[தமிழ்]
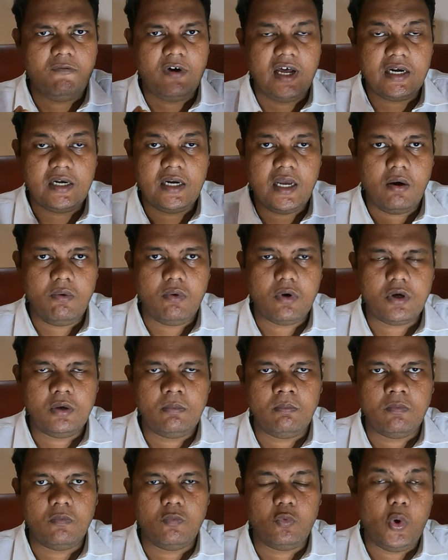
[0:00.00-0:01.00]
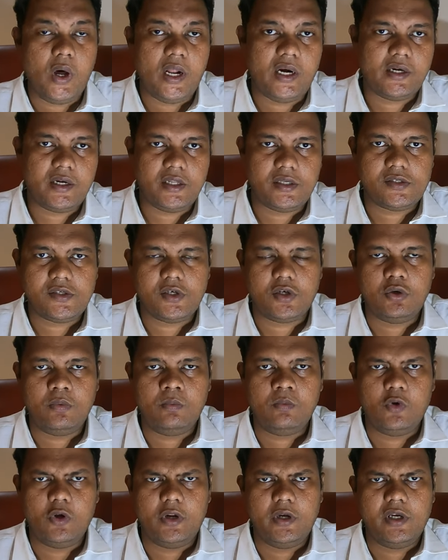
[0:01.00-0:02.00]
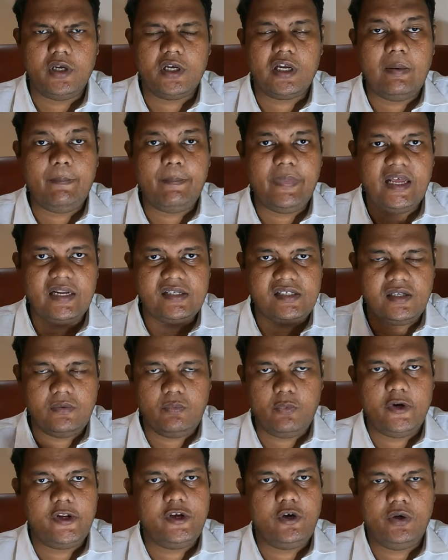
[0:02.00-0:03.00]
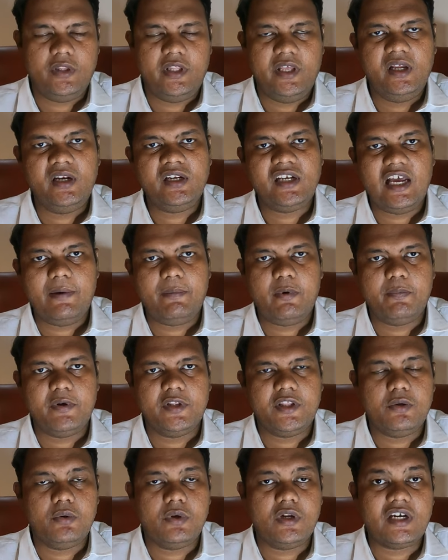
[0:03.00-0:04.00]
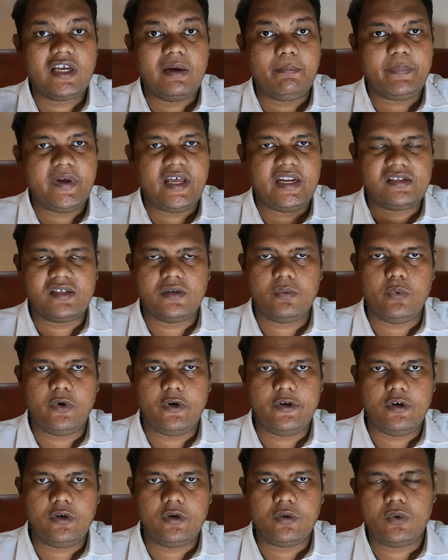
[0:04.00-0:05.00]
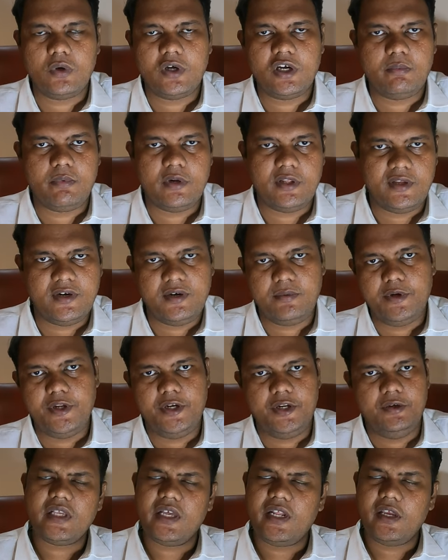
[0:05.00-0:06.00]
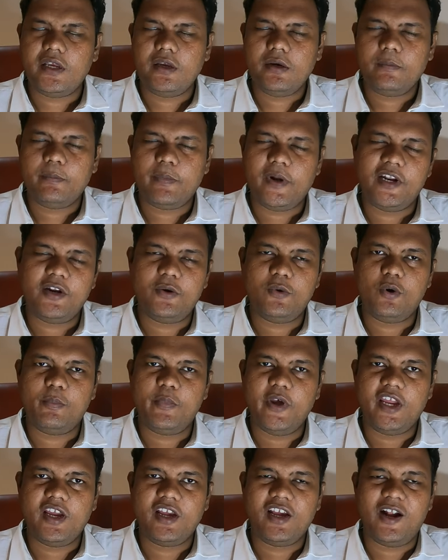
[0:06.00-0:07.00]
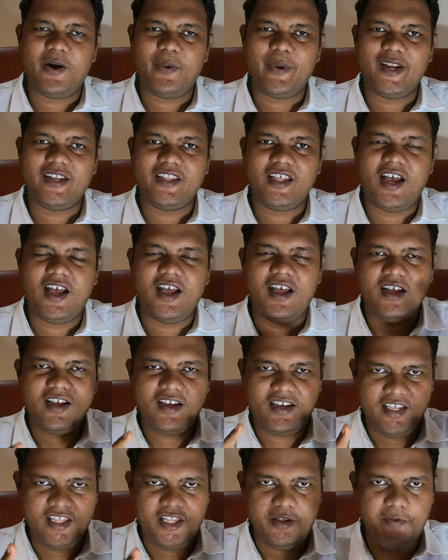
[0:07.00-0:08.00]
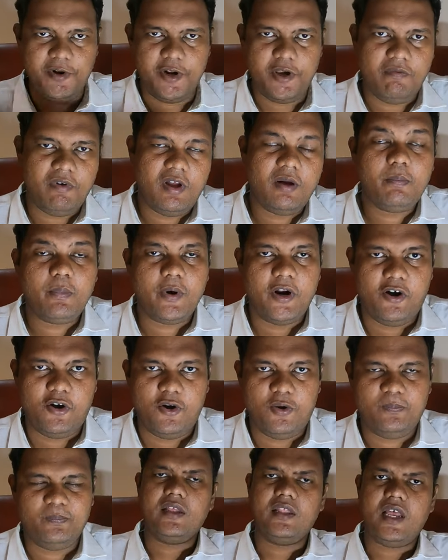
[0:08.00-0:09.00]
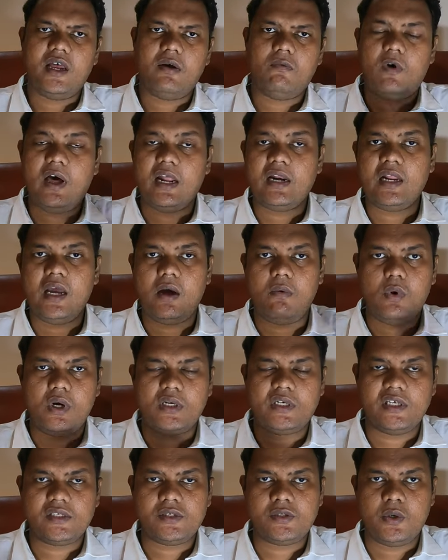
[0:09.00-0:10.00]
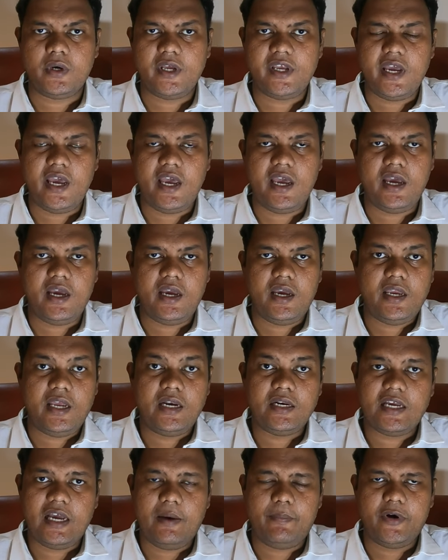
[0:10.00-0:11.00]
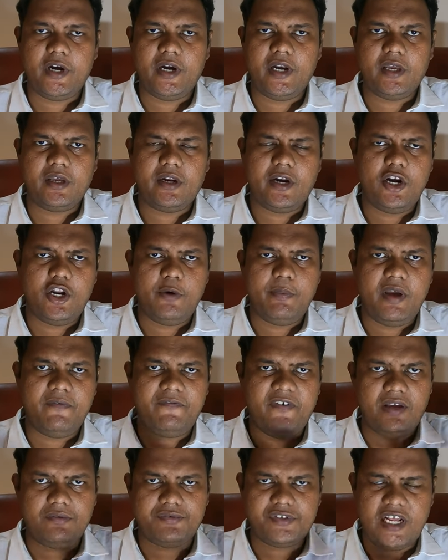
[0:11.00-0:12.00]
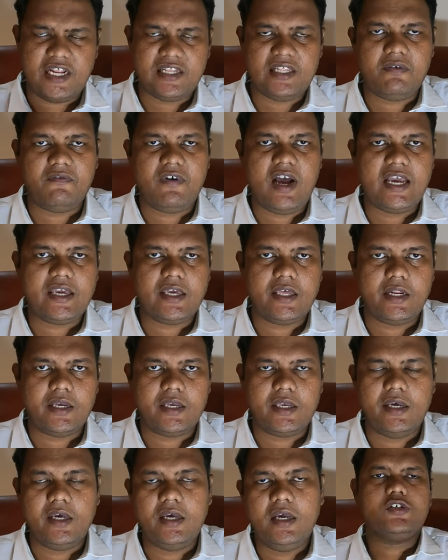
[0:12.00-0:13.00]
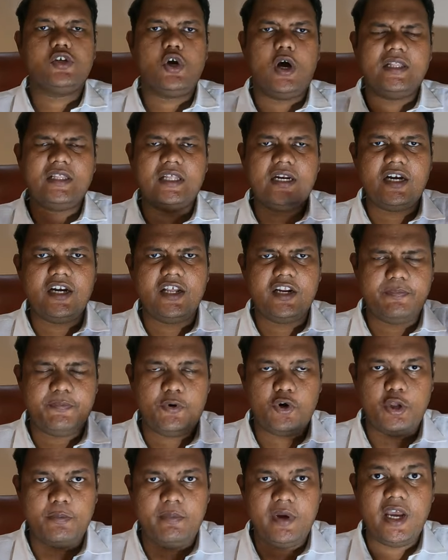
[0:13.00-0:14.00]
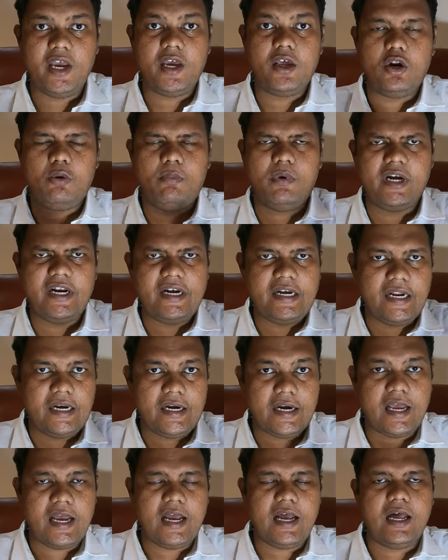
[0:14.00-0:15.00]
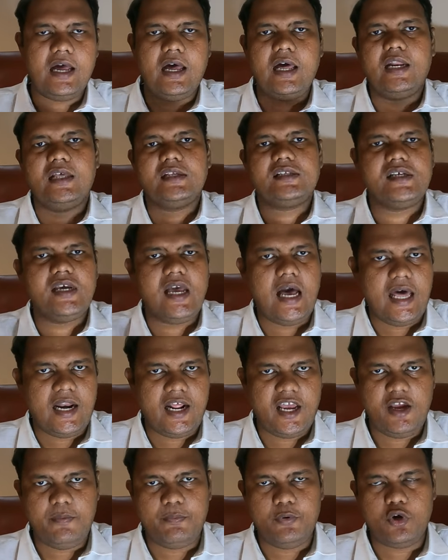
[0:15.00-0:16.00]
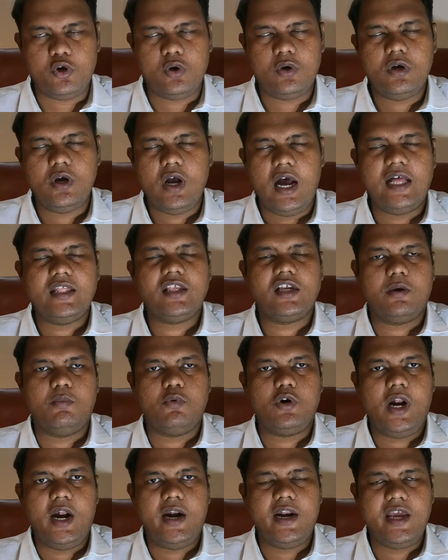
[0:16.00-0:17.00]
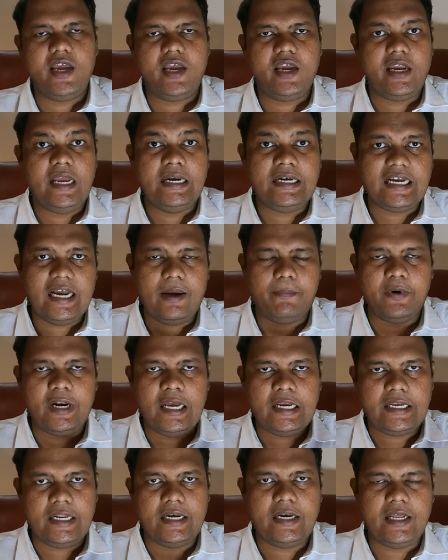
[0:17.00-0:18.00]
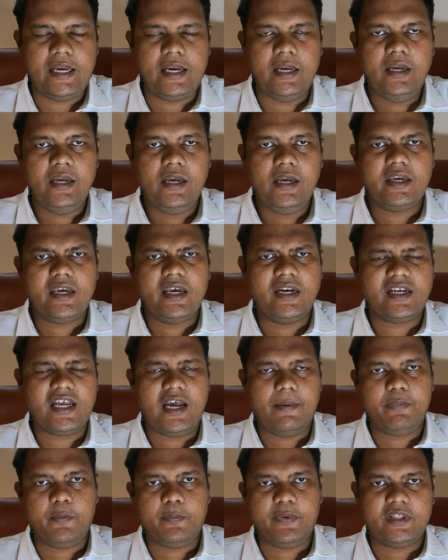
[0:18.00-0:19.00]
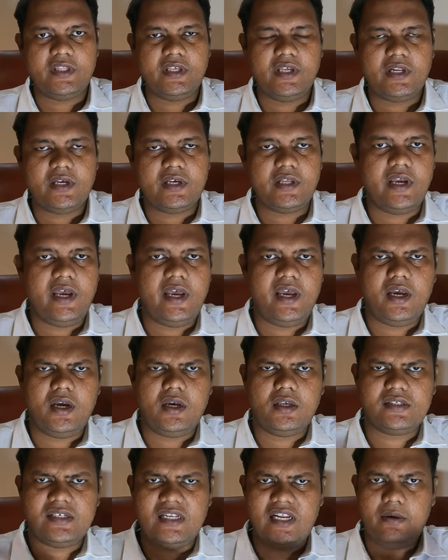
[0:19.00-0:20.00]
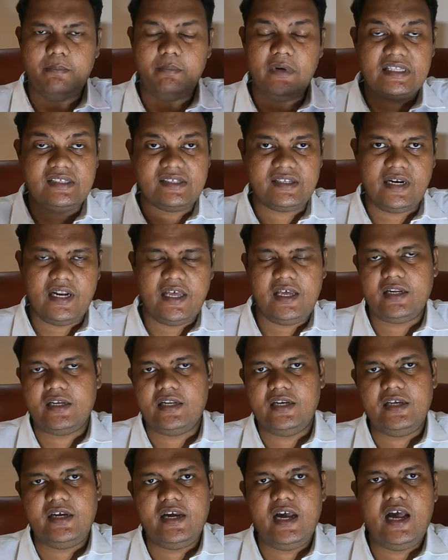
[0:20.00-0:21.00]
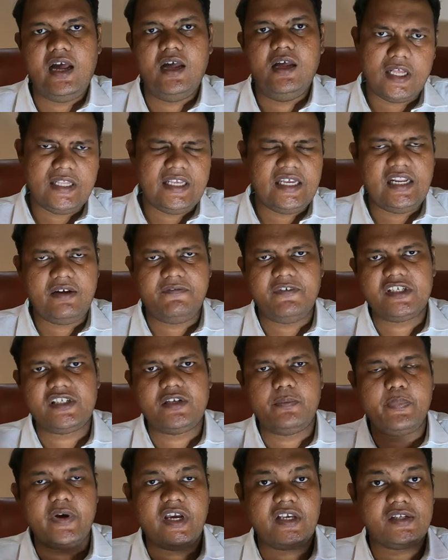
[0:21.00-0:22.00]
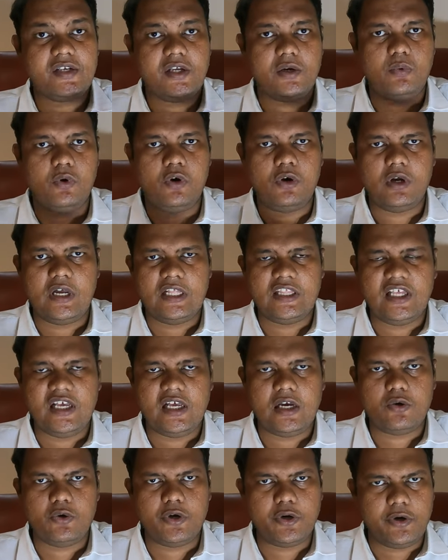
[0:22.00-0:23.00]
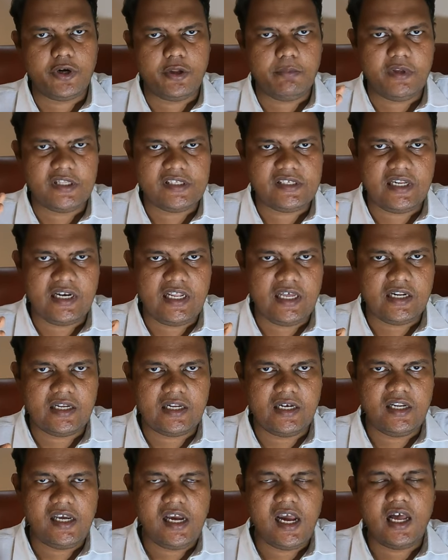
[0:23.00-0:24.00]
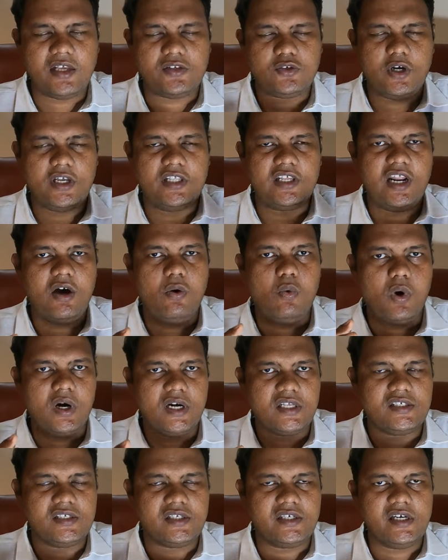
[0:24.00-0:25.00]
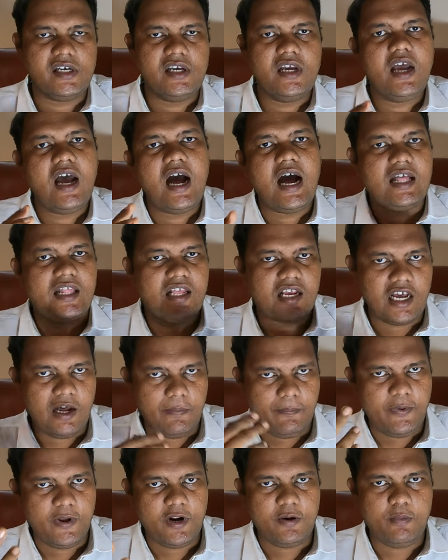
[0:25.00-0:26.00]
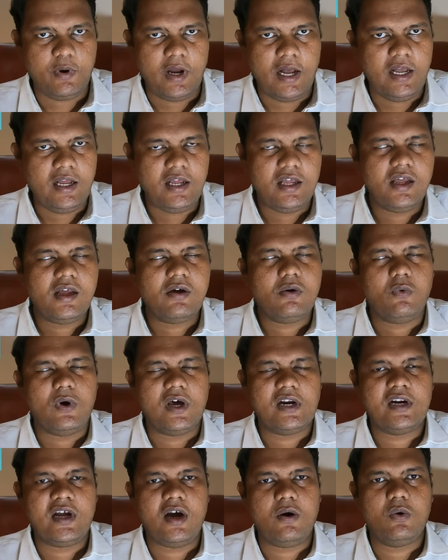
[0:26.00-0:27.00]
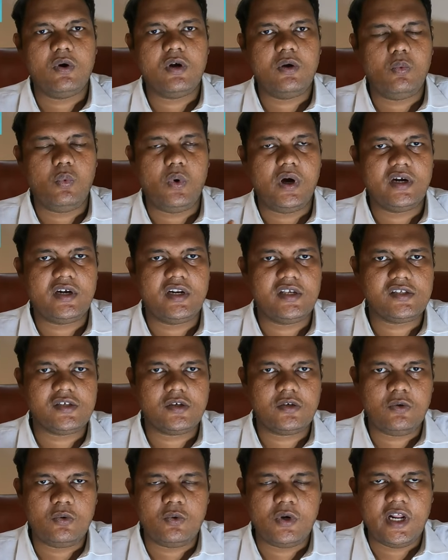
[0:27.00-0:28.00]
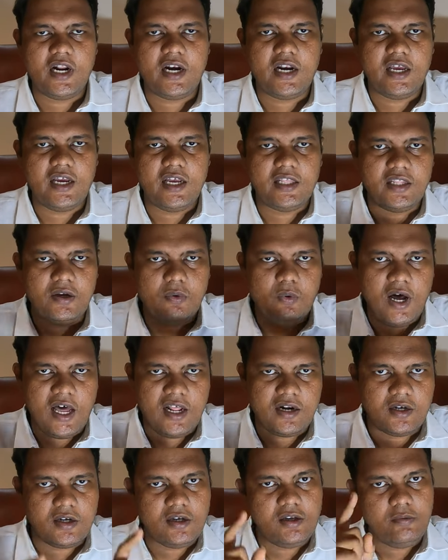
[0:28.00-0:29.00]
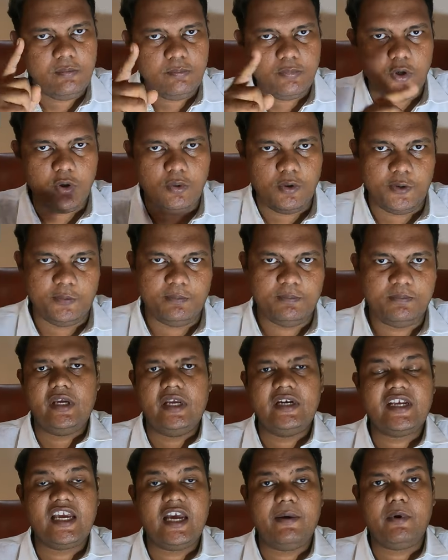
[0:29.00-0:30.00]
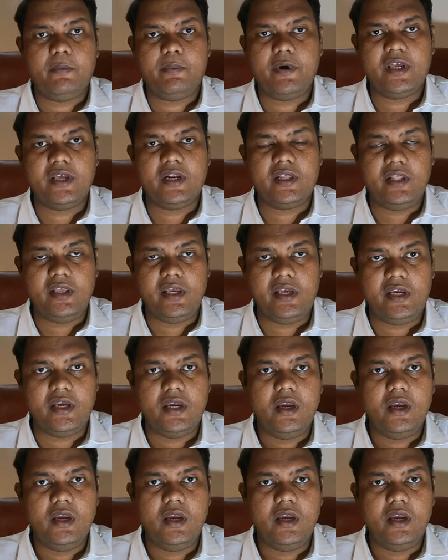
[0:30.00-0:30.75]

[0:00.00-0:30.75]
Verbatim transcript: வர்ணாவுக்கும் வர்டஸுக்கும் ஒரு கம்பேரிசன் வீடியோ இந்த என்கேப்பை பற்றி ஒரு கம்பேரிசன் வீடியோ கொடுங்க பிரதர் அப்படின்னு சரி பண்ணிடுவோமே அப்படின்னு தான் இந்த வீடியோவை பண்ணுறோம் இந்த வர்ணா வாட்டர்ஸ்னுடைய என்கேப் ரேட்டிங் ரெண்டுமே ஃபைவ் ஸ்டார் தான் வாங்கியிருக்கு ஸோ அந்த ரெண்டு ரிப்போர்ட்டுமே ரொம்ப டீட்டெயில்டாக அலசி ஆராய போகிறோம் அது அதுக்கு முன்னாடி என்கேப்னா என்ன என்கேப்பை பற்றி இருக்கிற சில மித்ஸ் எல்லாம் இருக்கு இல்லையா ஸோ அதையெல்லாம் ஃபஸ்ட்டு பேசிடுவோம் அந்த குட்டி குட்டி மித்ஸ் எல்லாம் இருக்கு இல்லையா ஸோ அதெல்லாம் உடச்சிட்டு அதுக்கப்புறமா வர்ணாவுக்கும் வர்டஸுக்கும் உண்டான அந்த வார்க்கு போவோம் என்கேப் அப்படிங்கிறது